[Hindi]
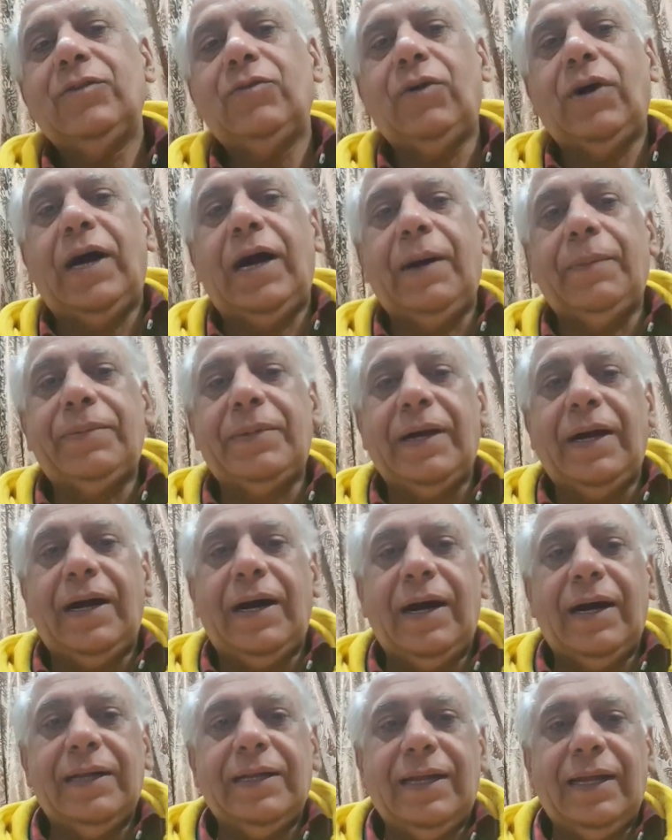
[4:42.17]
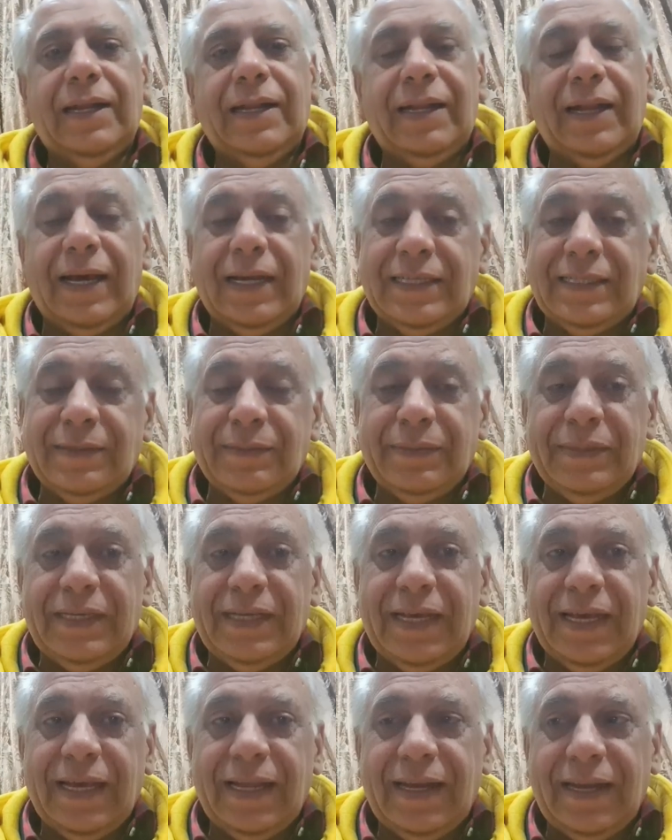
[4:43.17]
तो आपका आना लाजमी
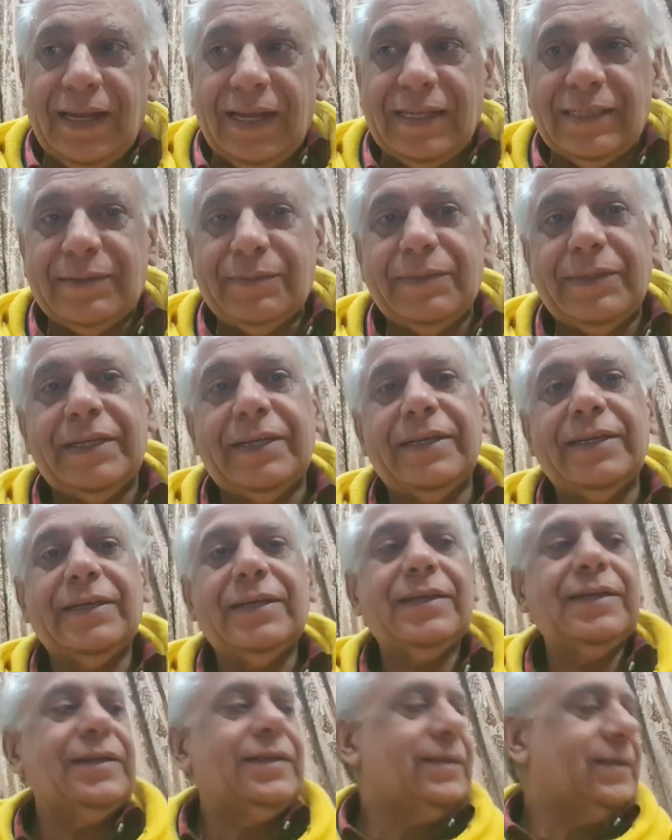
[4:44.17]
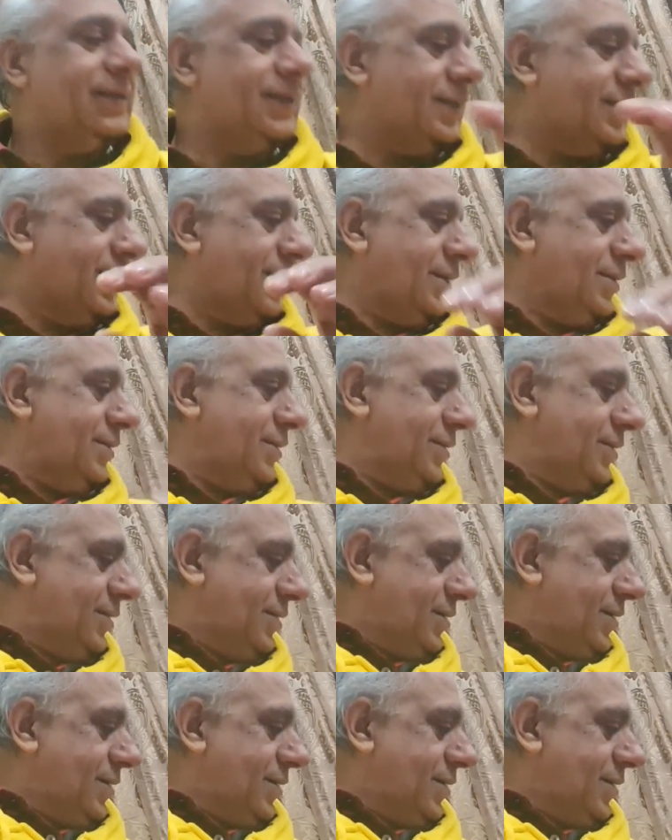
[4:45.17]
है लाजमी ठीक है ना जी